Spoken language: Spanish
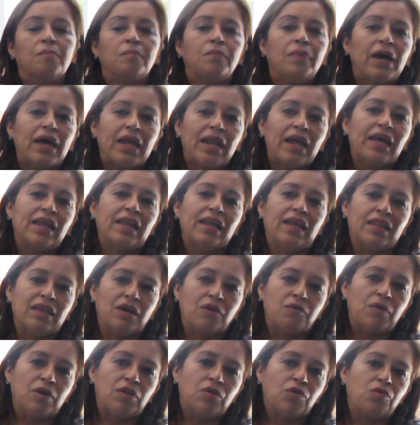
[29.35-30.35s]
para el
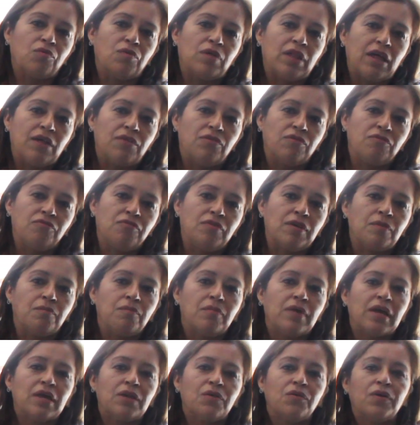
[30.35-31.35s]
adecuado cuidado
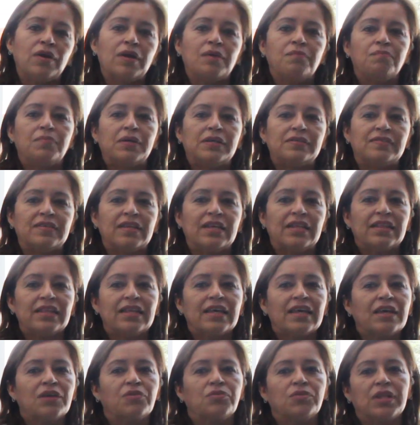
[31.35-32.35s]
enfermero en
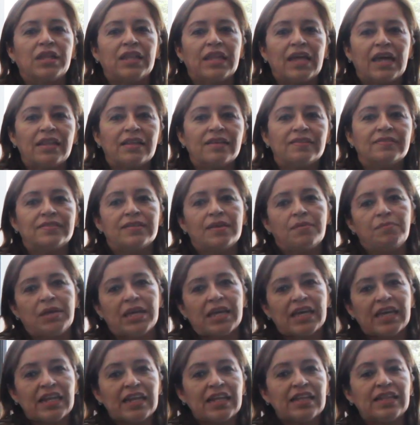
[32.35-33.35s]
pacientes en unidades
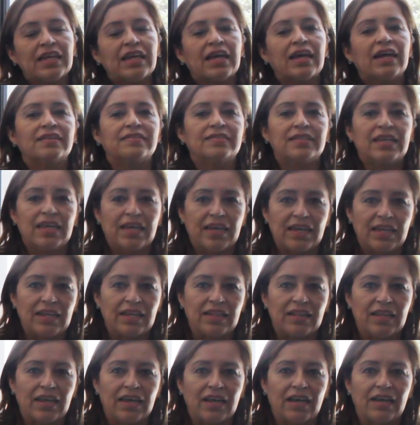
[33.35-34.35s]
semicríticas y
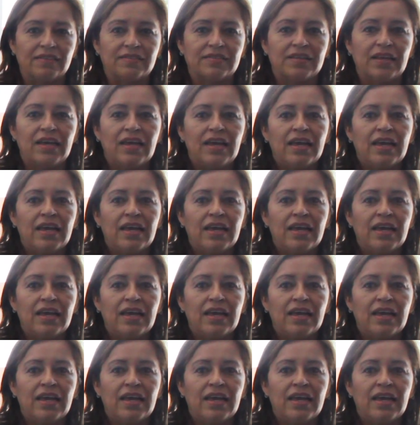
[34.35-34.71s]
críticas.